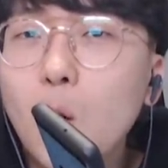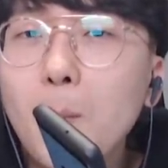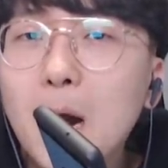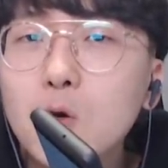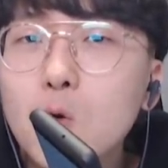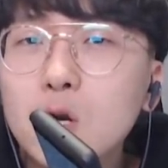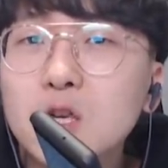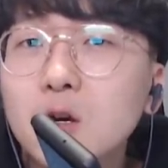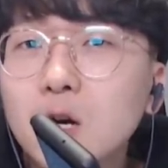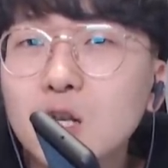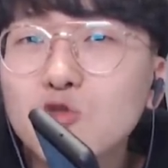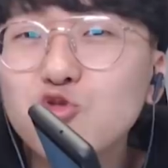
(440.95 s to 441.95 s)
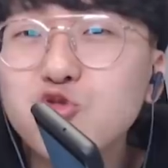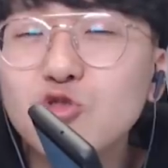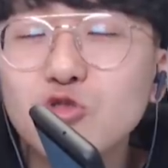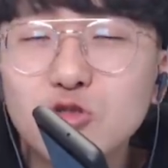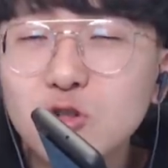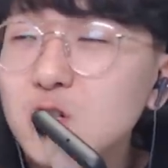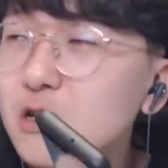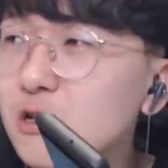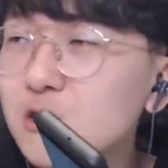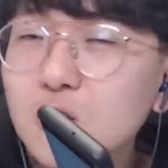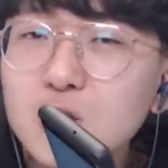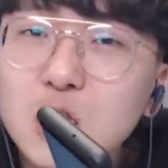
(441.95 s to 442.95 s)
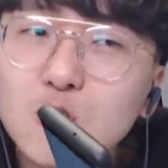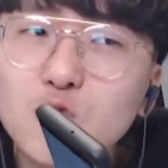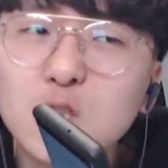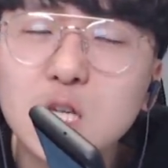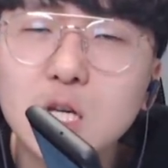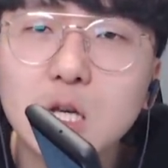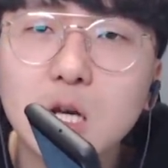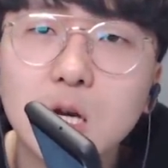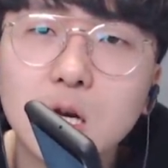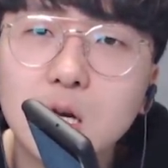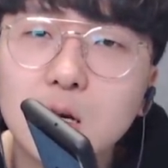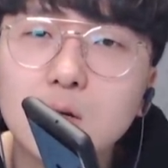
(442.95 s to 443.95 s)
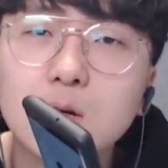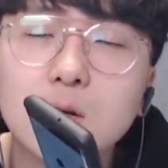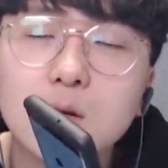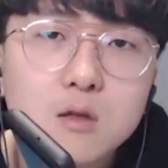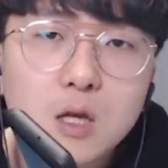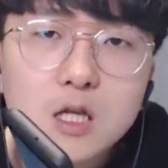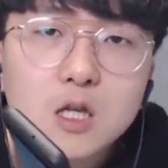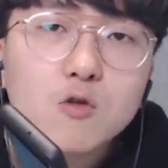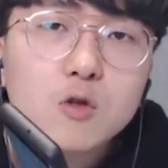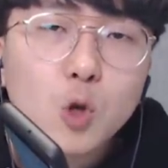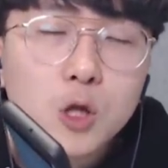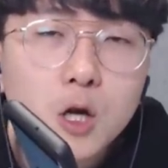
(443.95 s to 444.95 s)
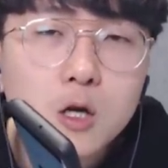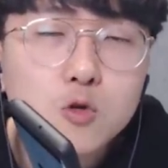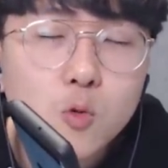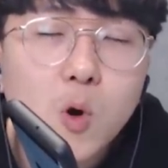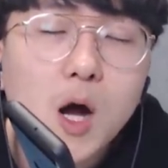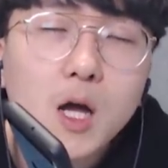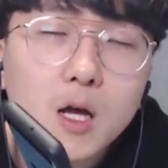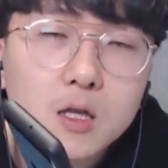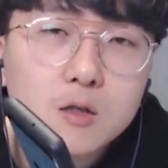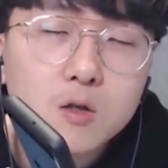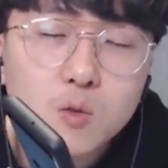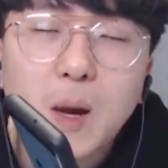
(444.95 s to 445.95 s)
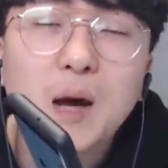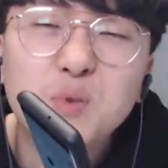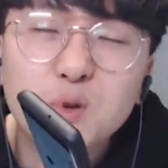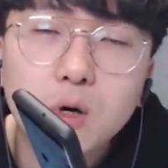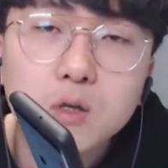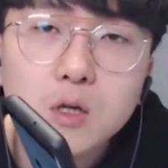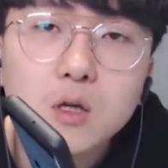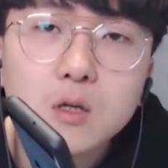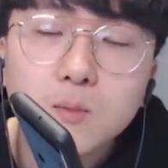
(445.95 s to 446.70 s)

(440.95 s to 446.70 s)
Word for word: 말고 기억하리 2 그 너 친구 있잖아 어새 친구 전학을 좀 와야 돼서 좀 바쁘거든